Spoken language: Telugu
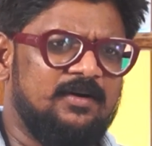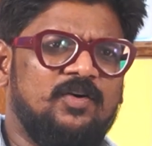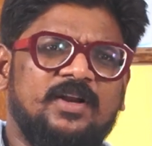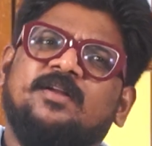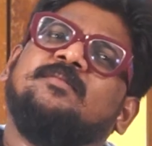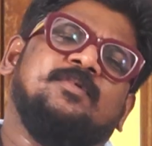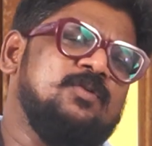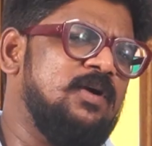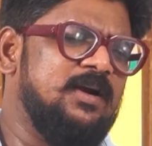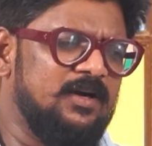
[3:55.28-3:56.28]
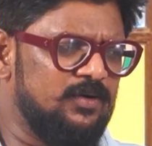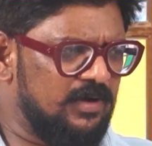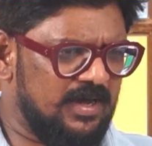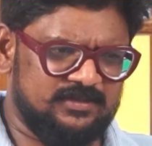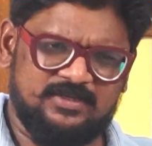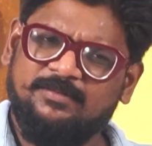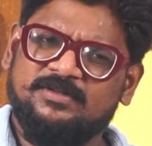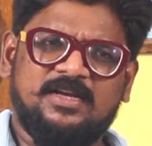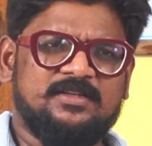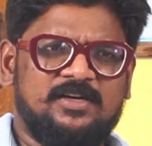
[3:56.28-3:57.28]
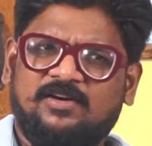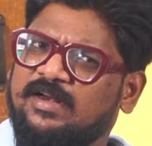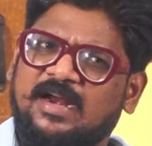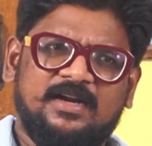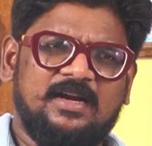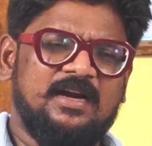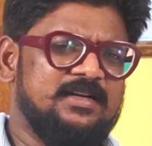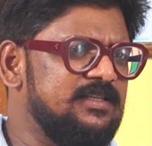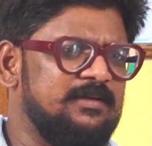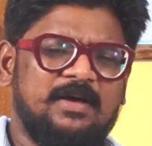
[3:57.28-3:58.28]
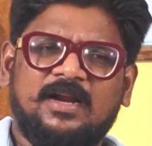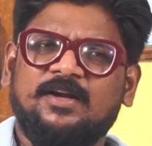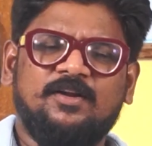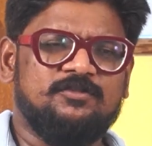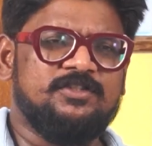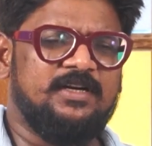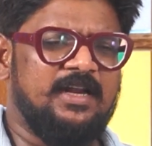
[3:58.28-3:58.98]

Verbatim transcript: రొటీన్ నువ్వు అన్నట్టు ఆ సీమ శాస్త్రులు ఇలాంటి ఇలాంటి అన్ని వచ్చే